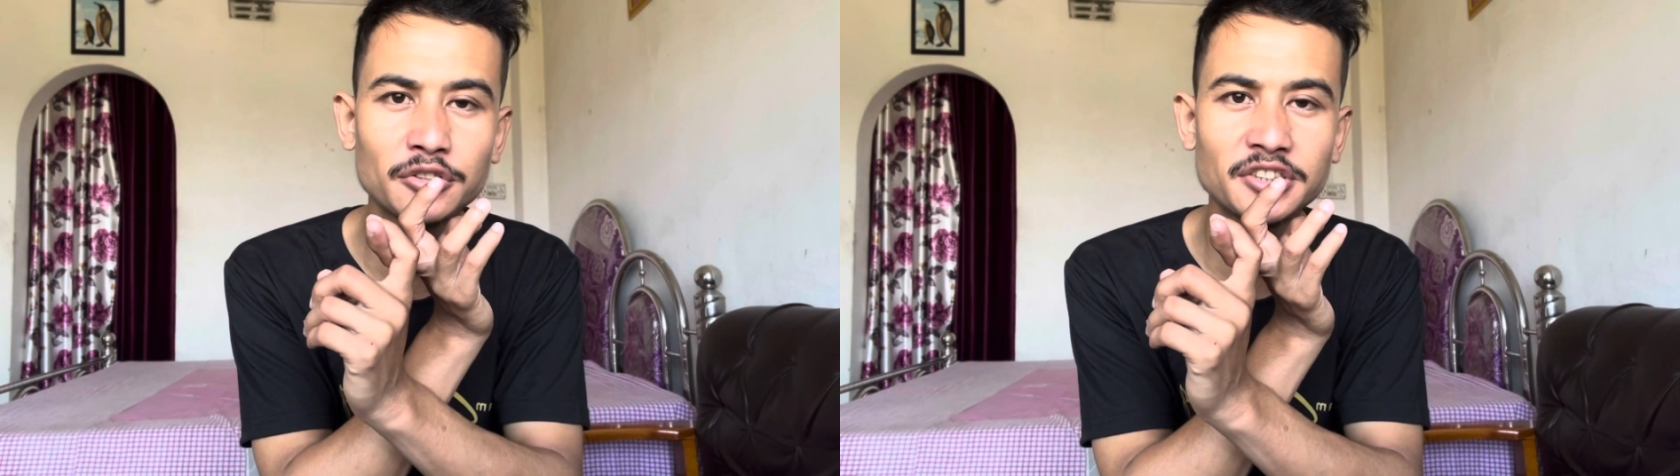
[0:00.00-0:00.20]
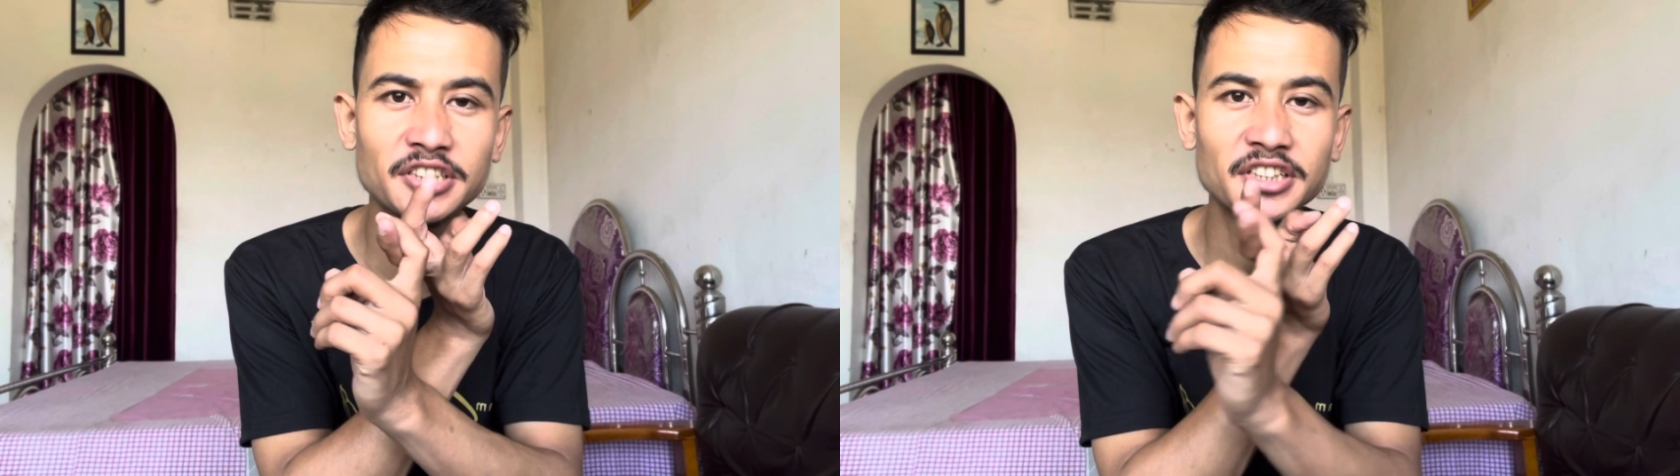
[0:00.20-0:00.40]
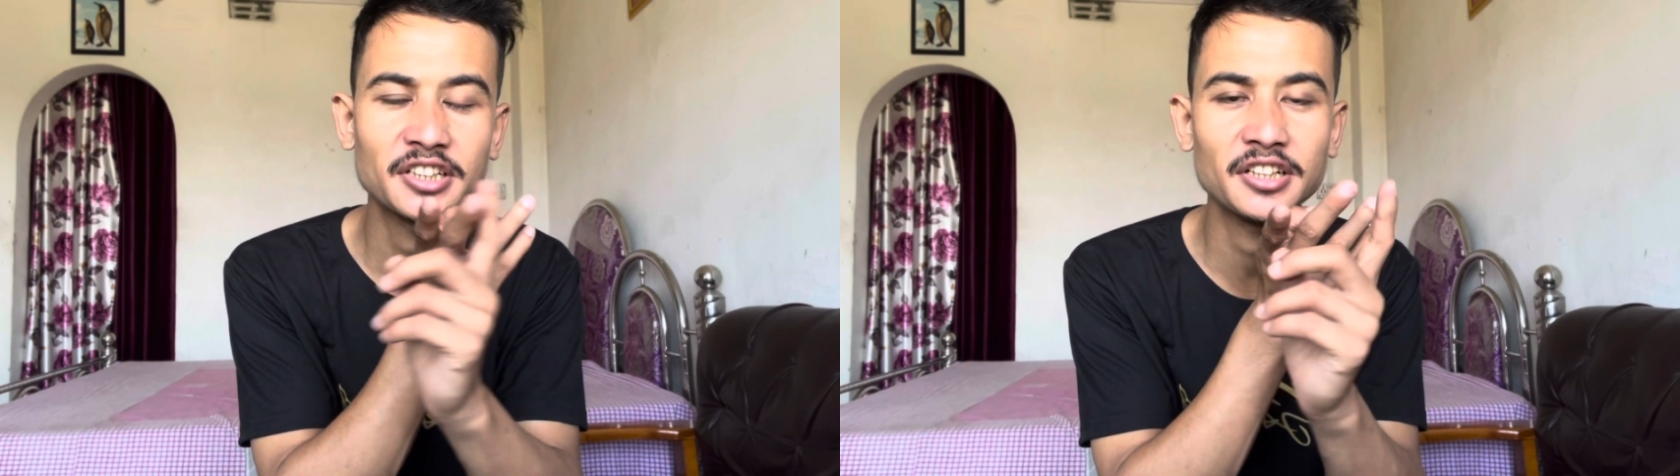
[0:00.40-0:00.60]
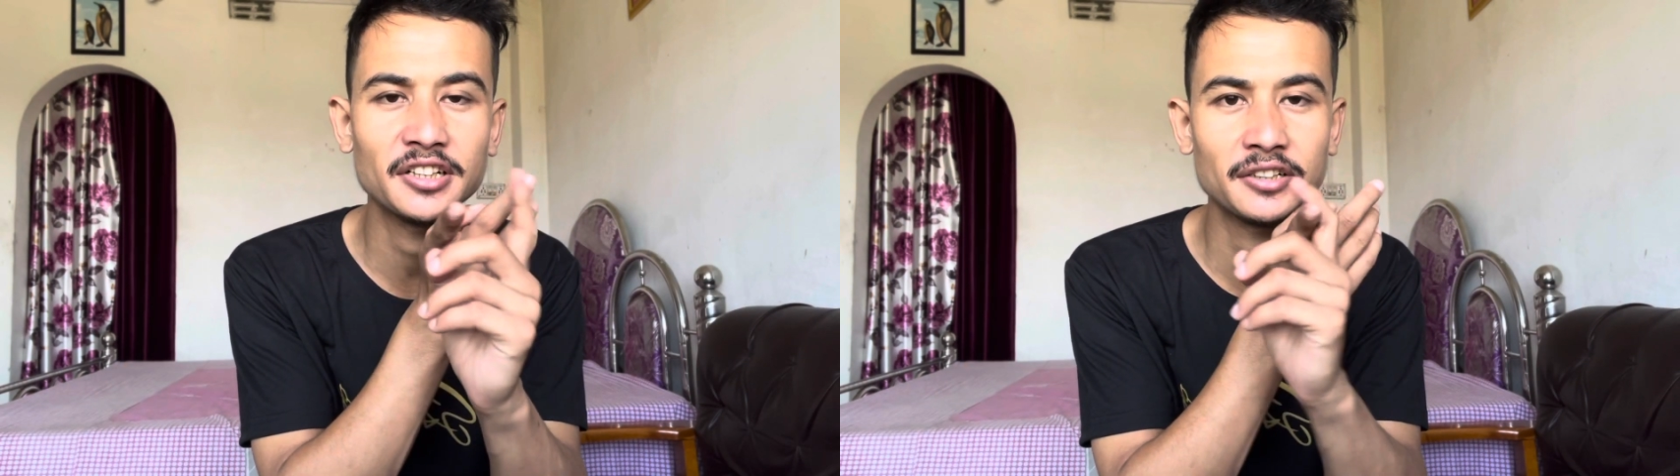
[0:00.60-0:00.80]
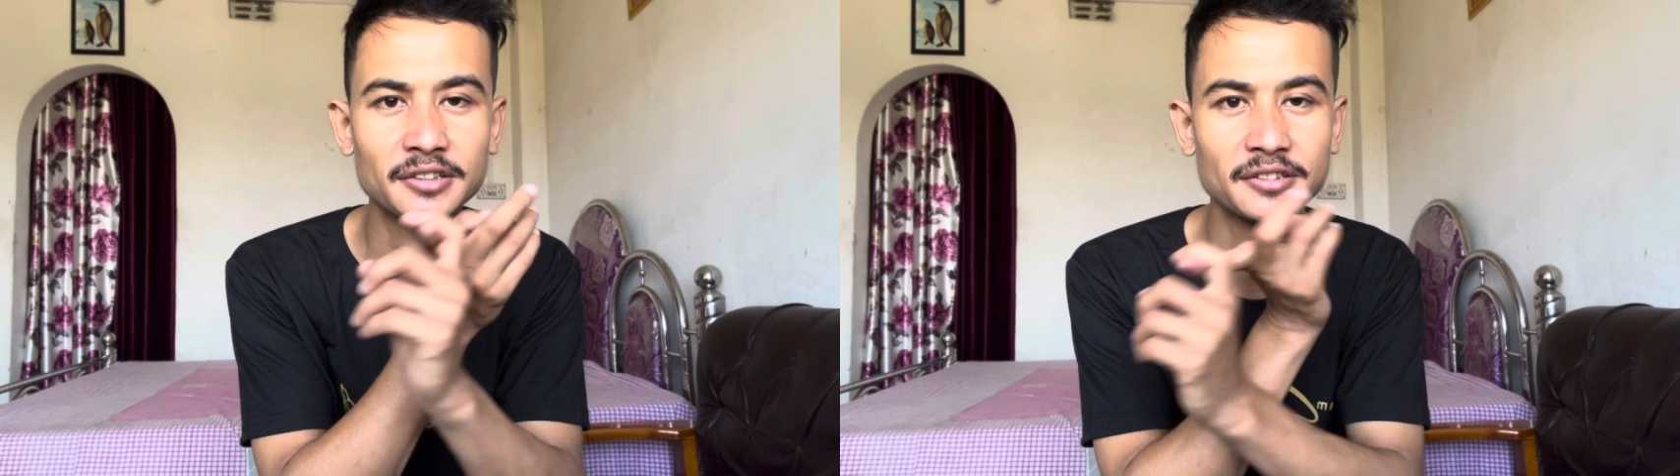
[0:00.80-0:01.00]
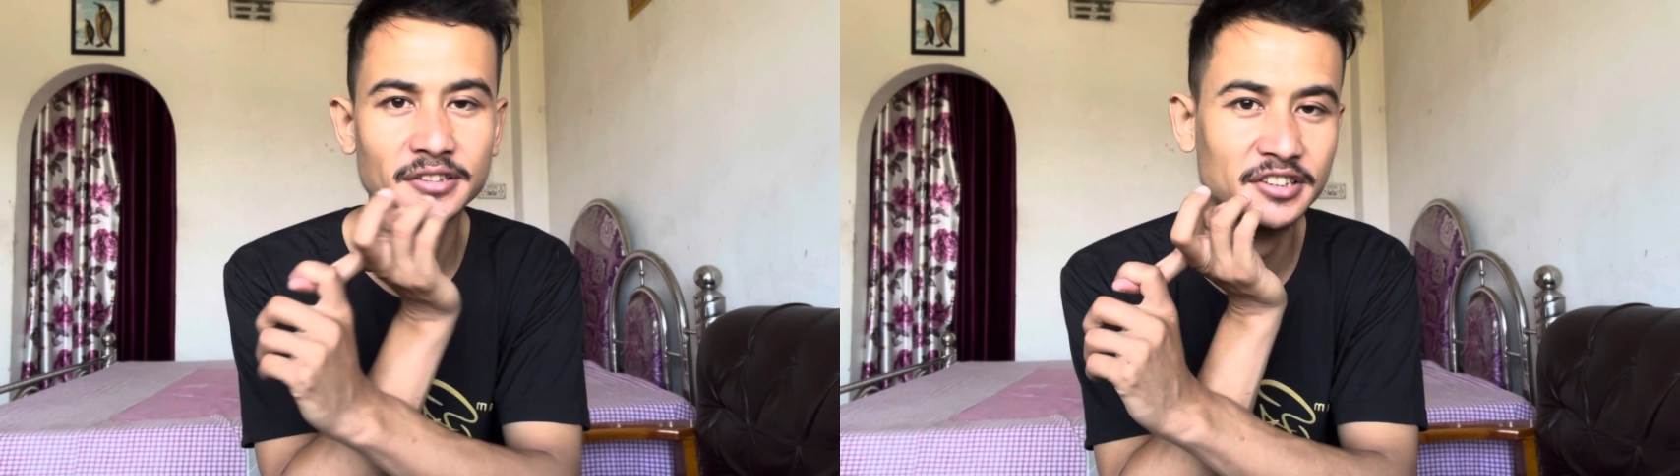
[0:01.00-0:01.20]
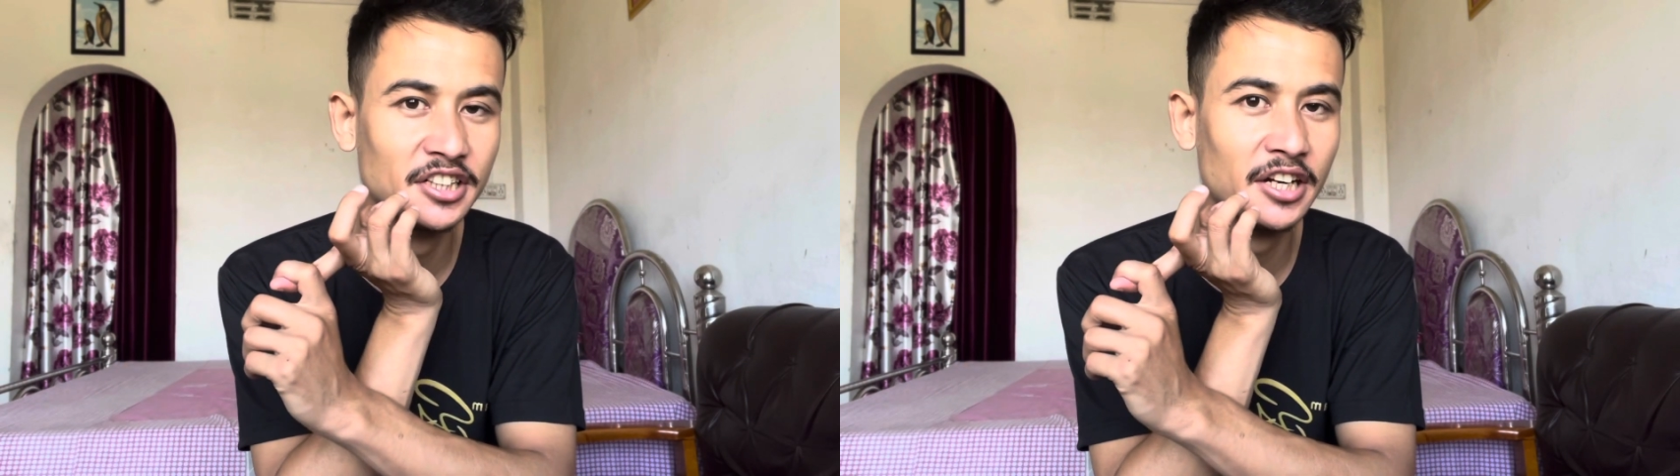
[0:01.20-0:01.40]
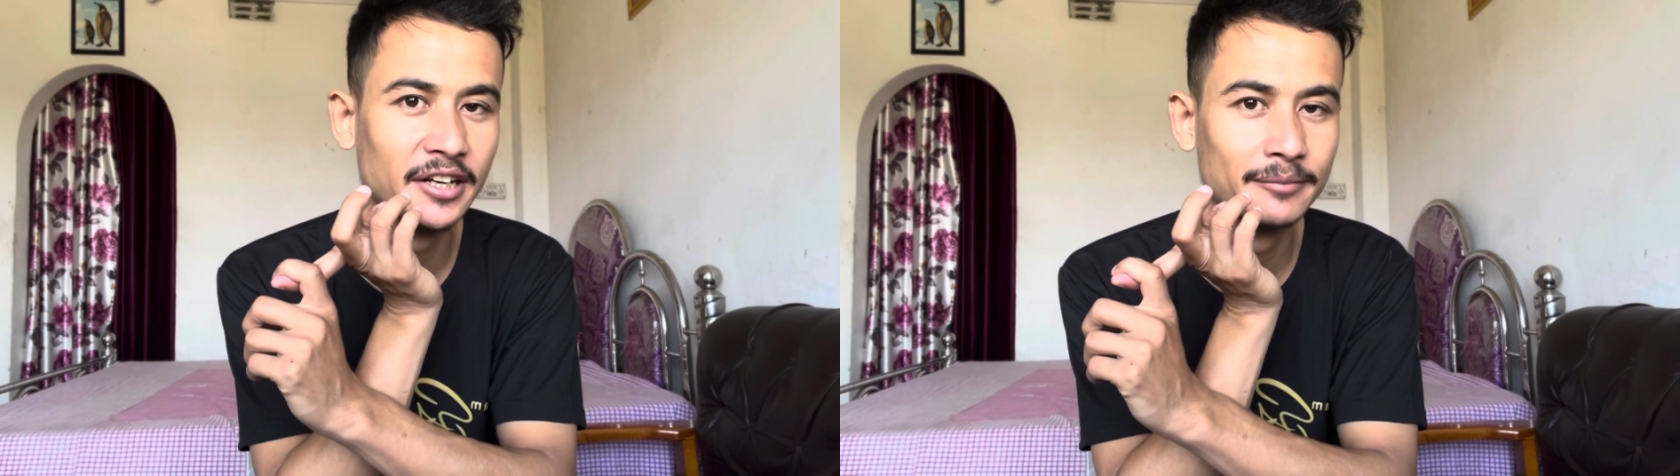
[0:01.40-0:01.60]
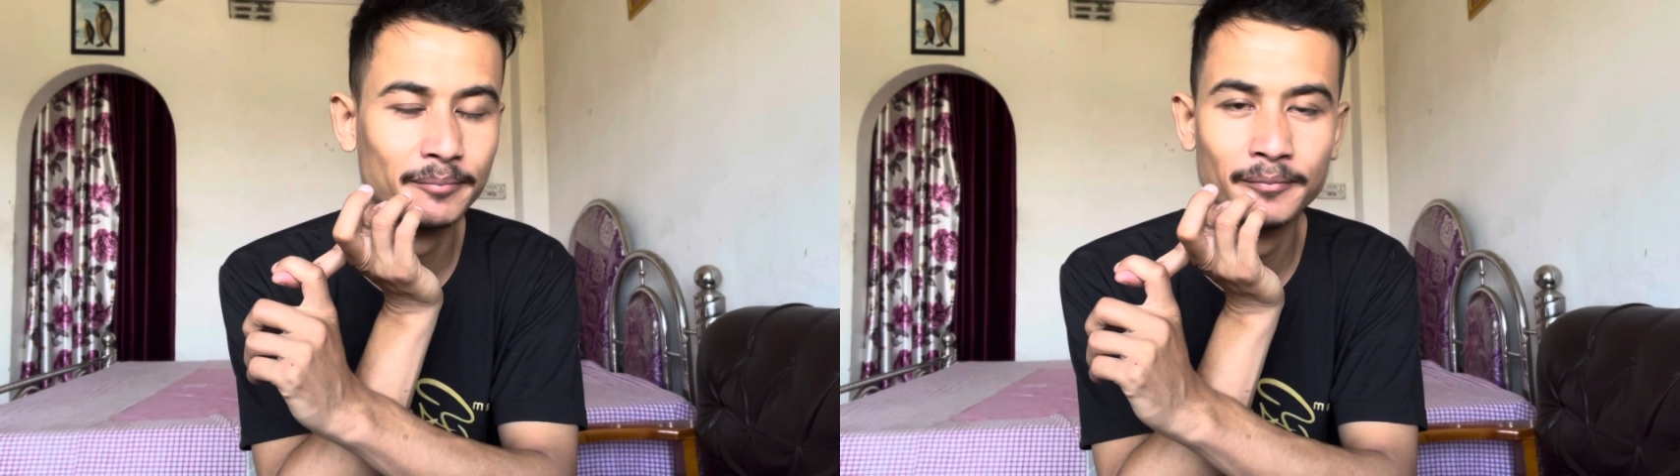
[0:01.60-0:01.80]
सिटी के नियर एक